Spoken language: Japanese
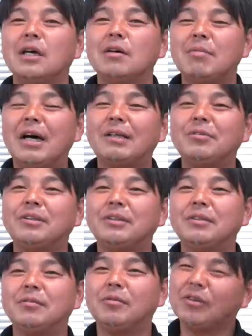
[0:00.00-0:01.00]
まあでも
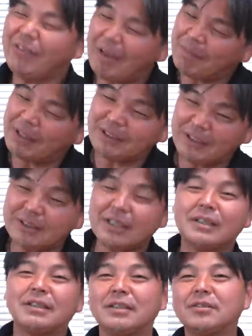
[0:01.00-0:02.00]
俺はやっぱり
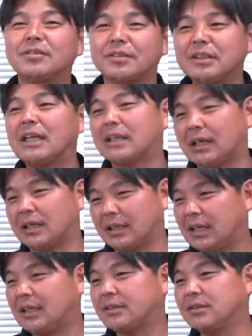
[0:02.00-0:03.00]
イニスター選手好きだったから
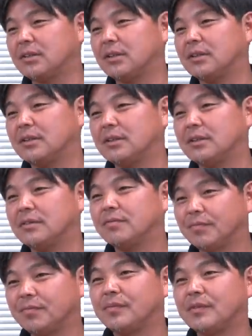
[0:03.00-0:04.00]
ねすごいう
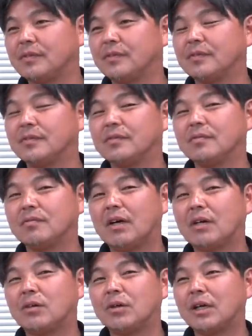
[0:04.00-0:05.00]
ん
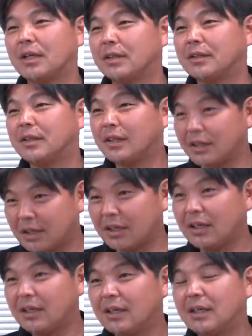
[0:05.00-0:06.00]
まあ小柄で
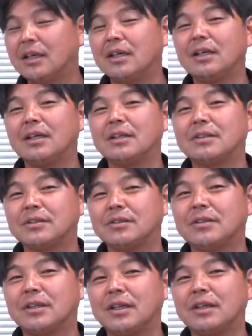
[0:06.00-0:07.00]
ね、
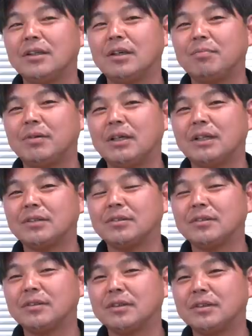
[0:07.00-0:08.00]
そうあれだけどやっぱり足
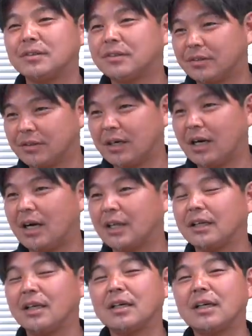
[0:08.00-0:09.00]
の技術と
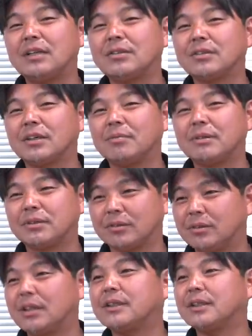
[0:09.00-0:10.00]
か展開力とかやっぱりす
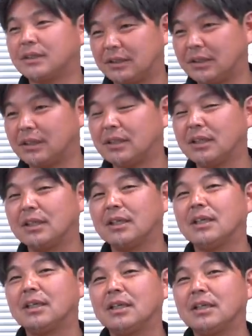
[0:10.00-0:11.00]
ごかったし、そうです
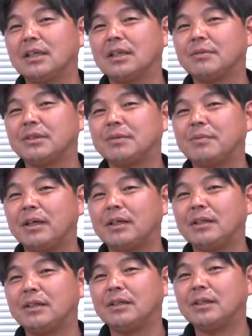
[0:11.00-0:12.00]
ねやっぱり
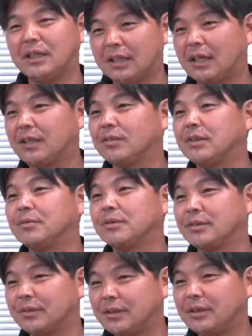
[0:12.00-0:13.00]
スペイン、ね、代表でも
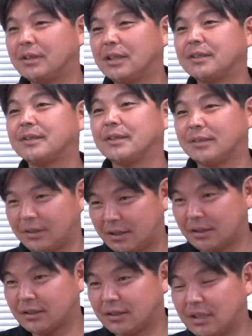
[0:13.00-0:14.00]
すごい活躍して
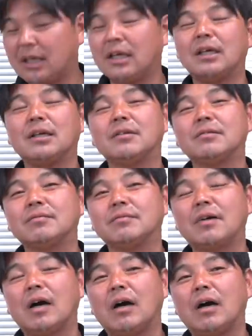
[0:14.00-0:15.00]
たしね、ま
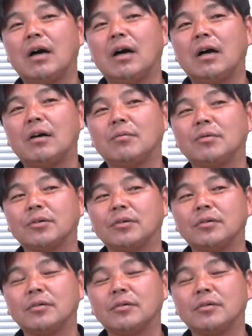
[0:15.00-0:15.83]
あも